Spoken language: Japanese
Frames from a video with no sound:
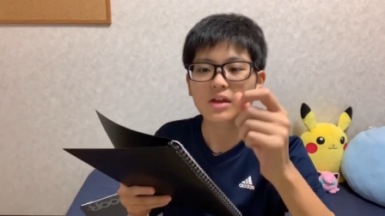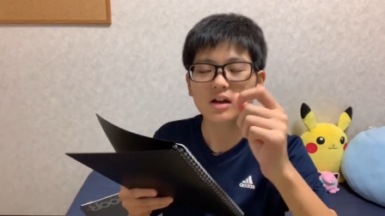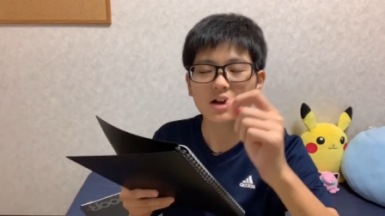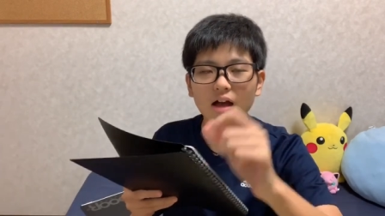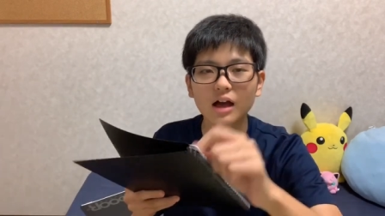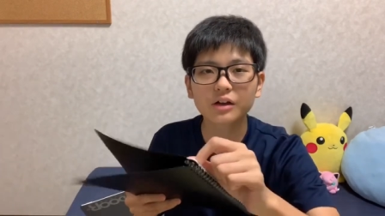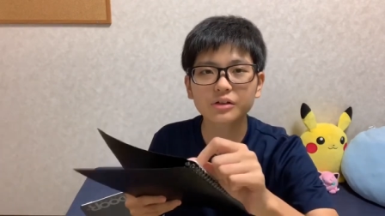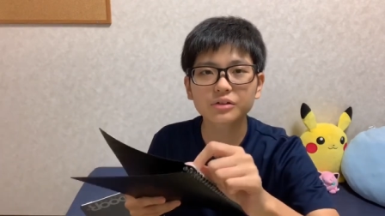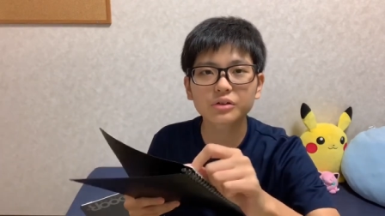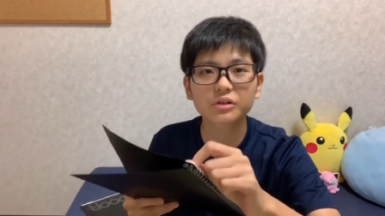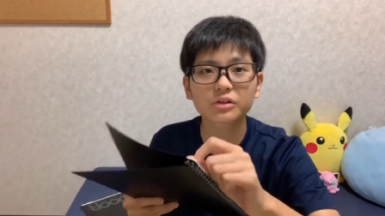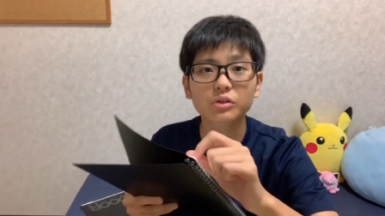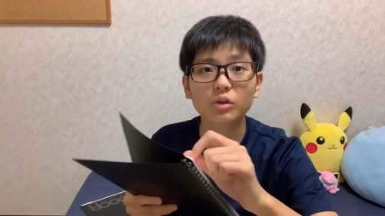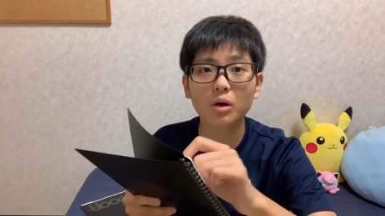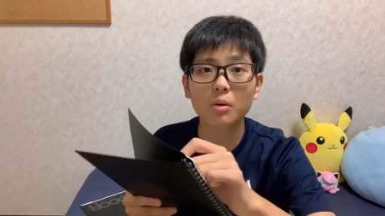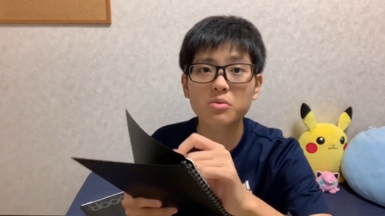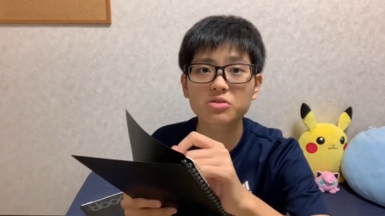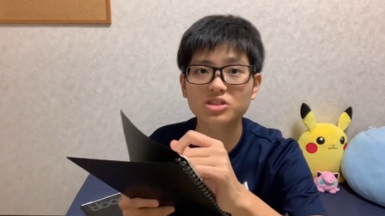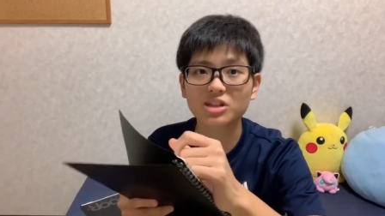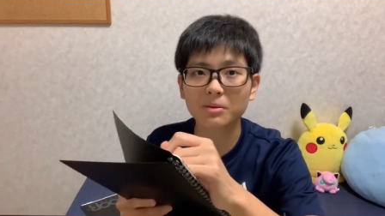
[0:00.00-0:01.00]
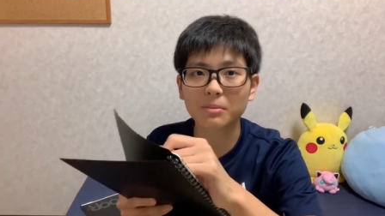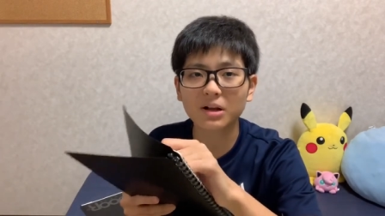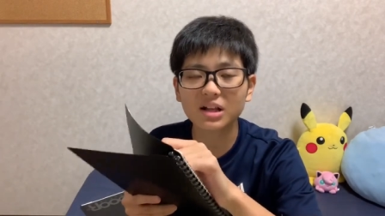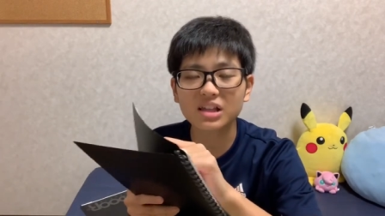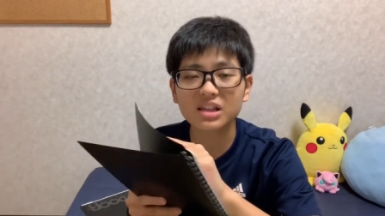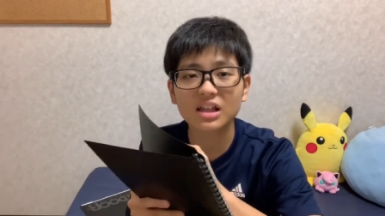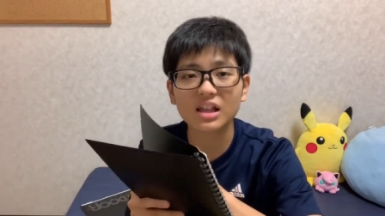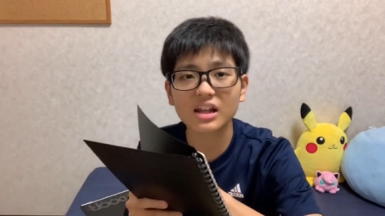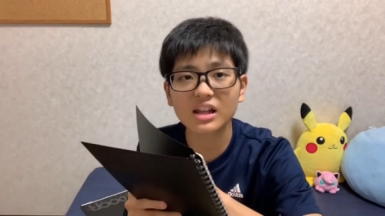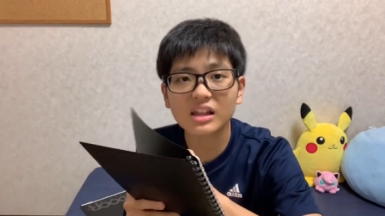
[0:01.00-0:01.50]
書くときとかも邪魔
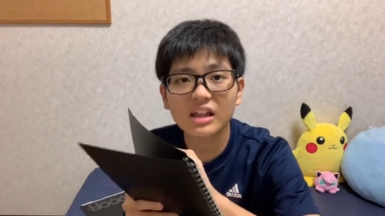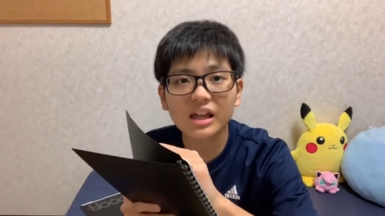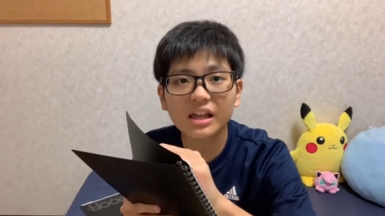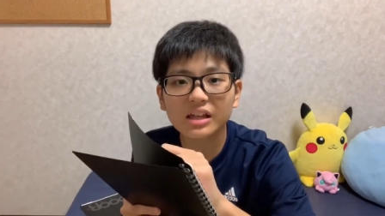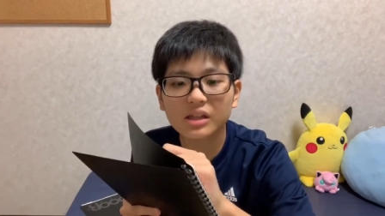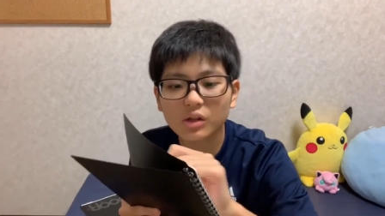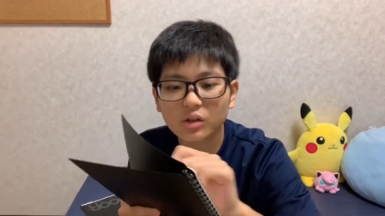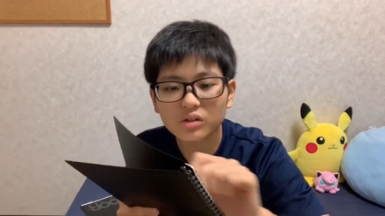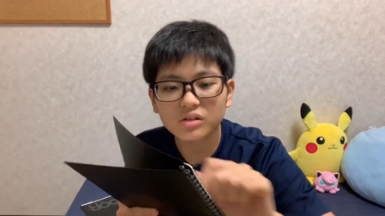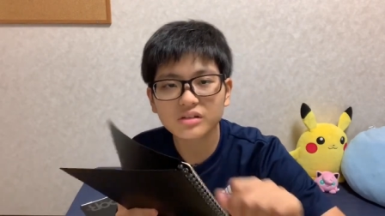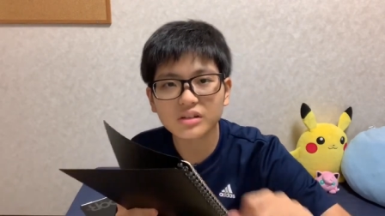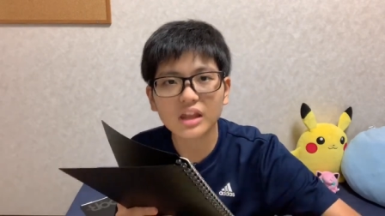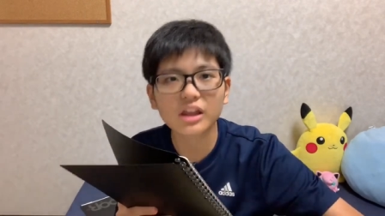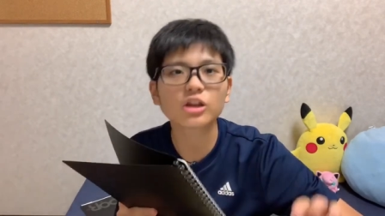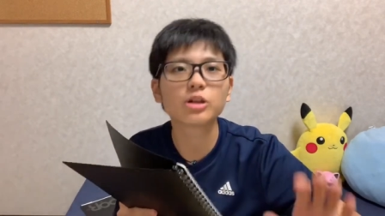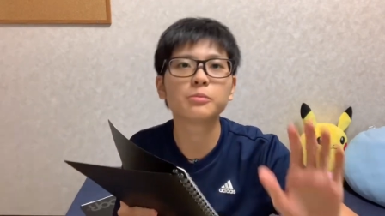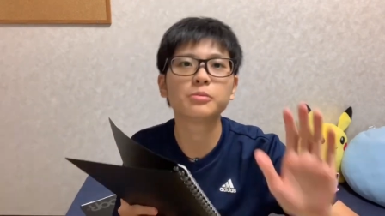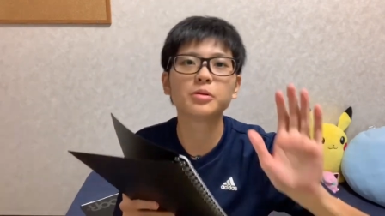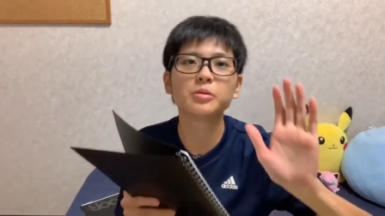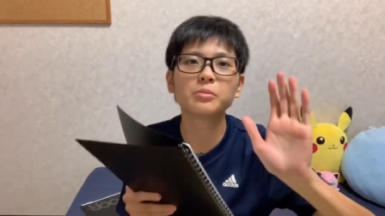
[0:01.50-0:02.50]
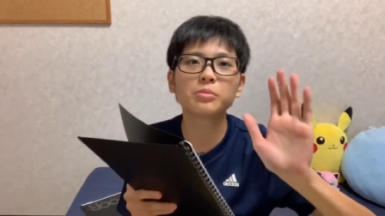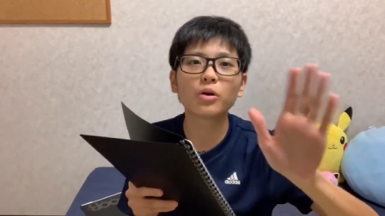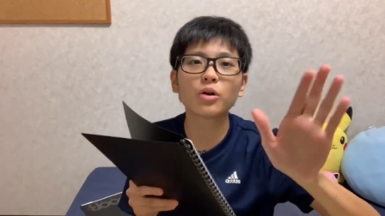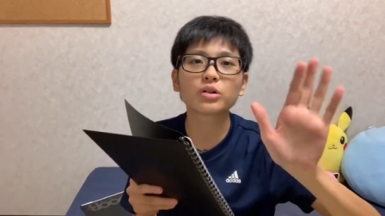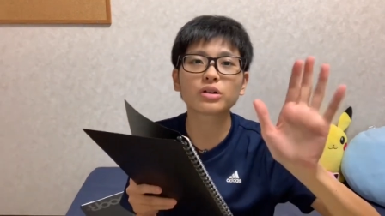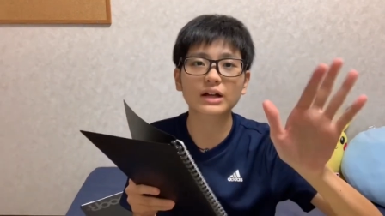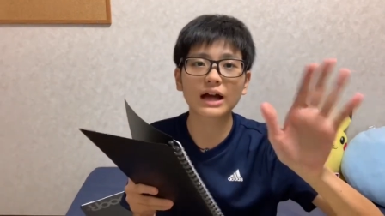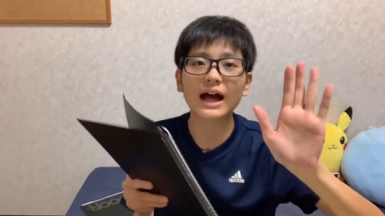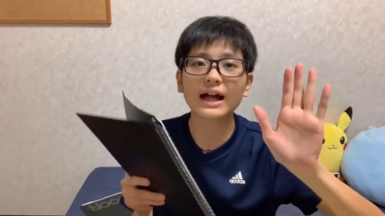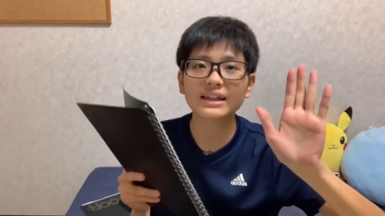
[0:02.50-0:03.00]
にならないよっていう文房
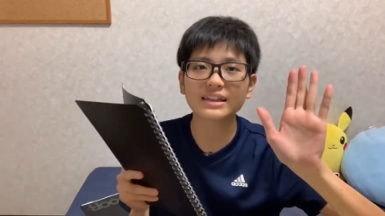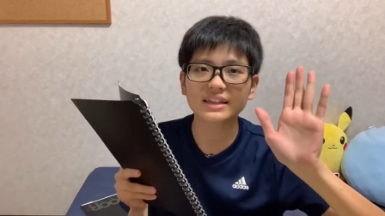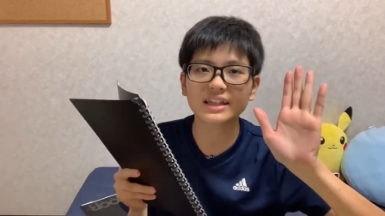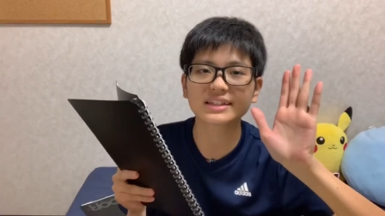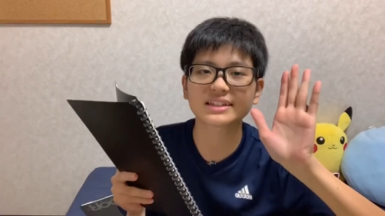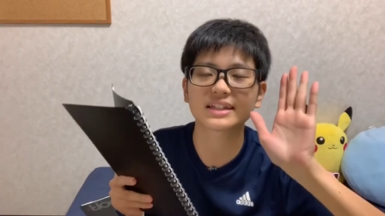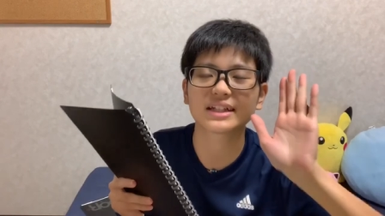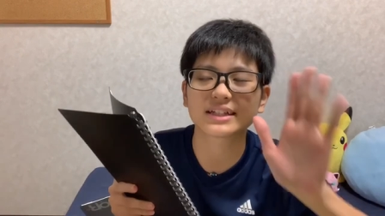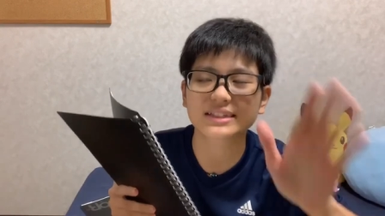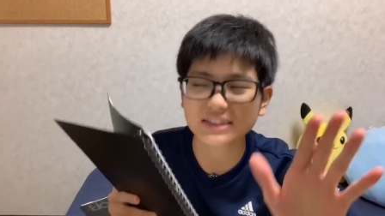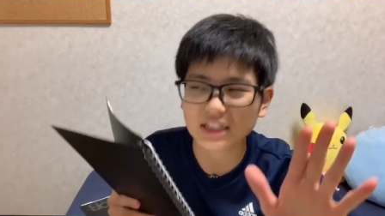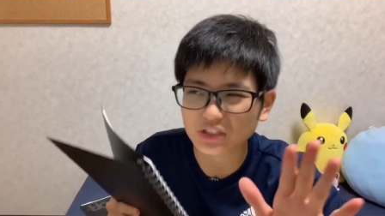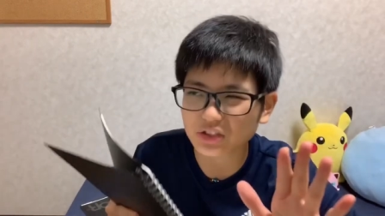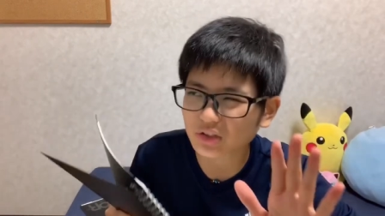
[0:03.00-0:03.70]
具あったじゃないですか。